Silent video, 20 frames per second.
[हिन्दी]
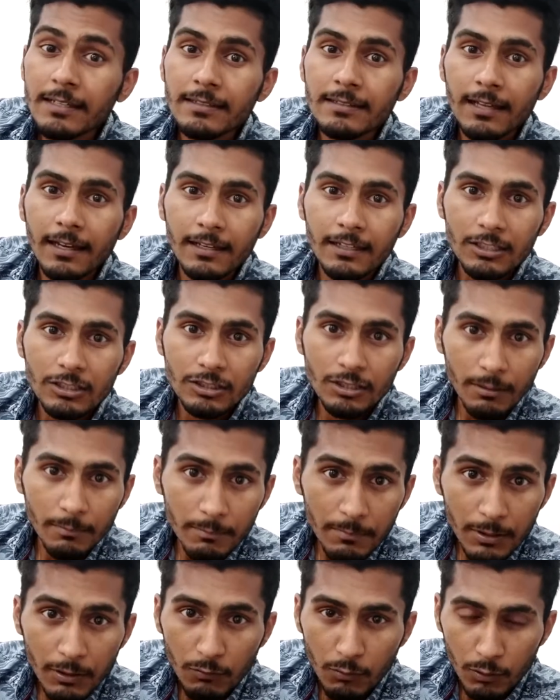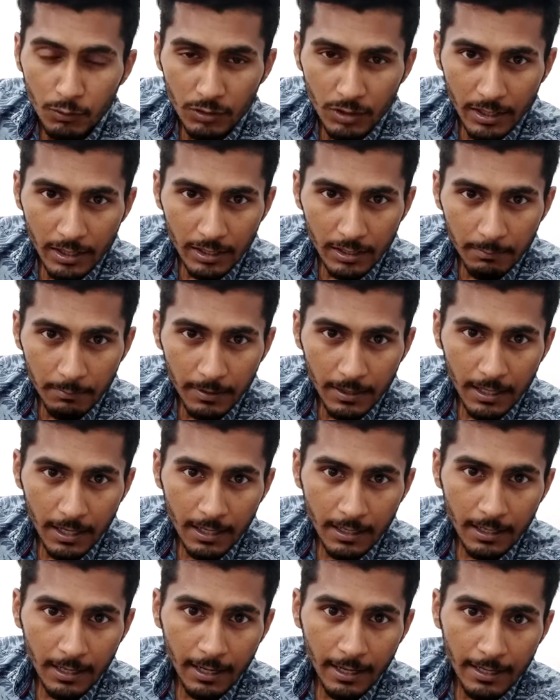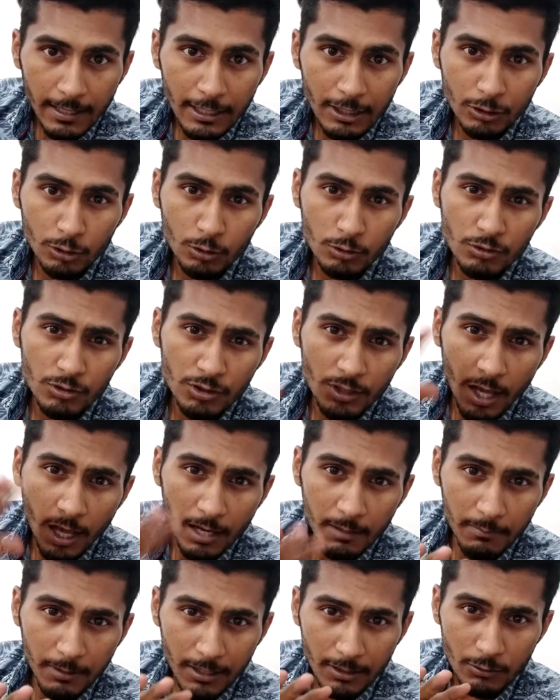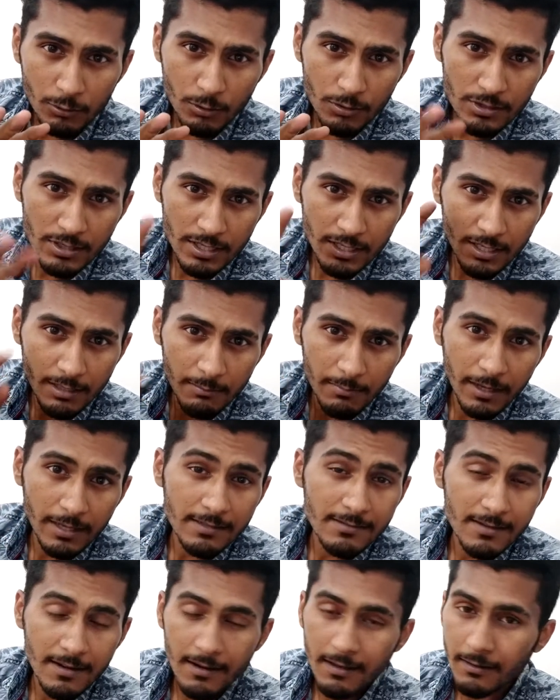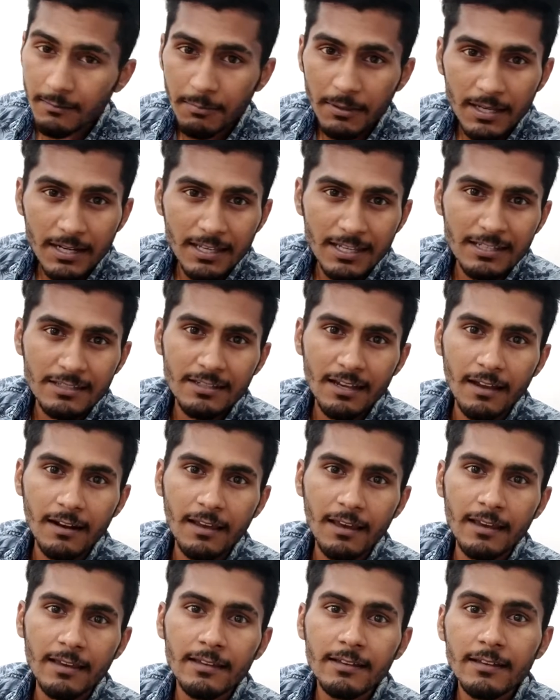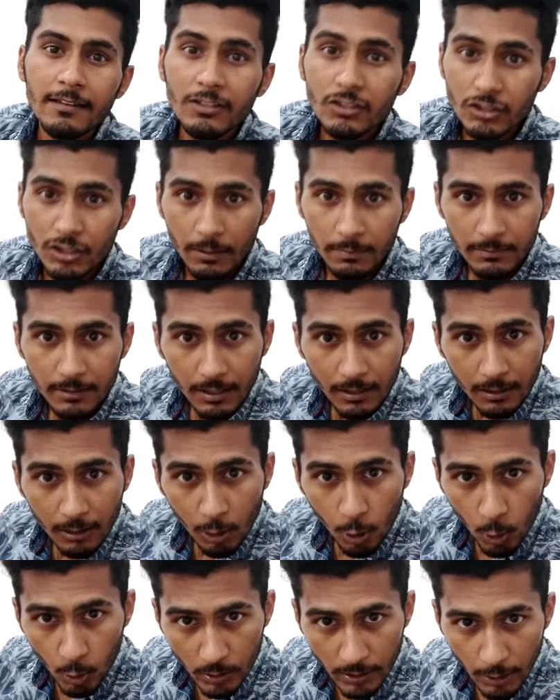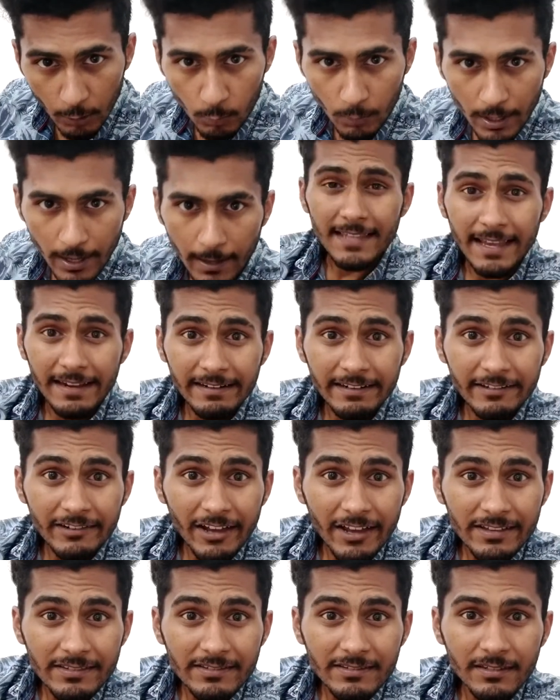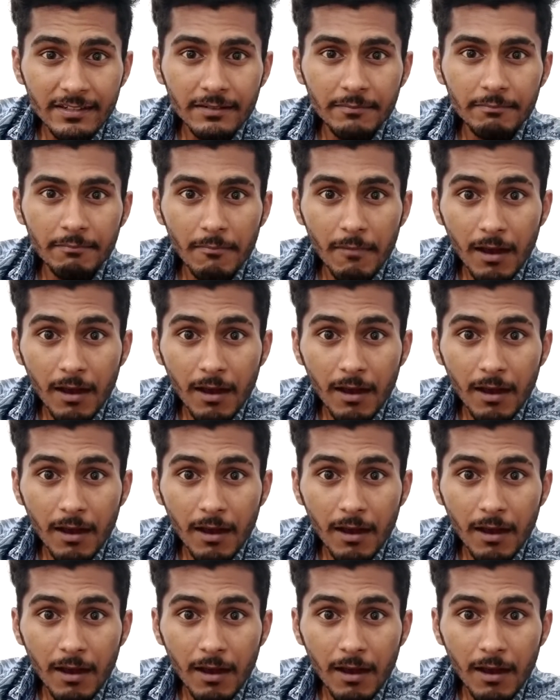ताकि जब भी वो सड़क पे आए तो चार बार सोचें कि भाई सड़क पे नहीं जाना है जब तक लॉकडाउन है सैनिटाइज़र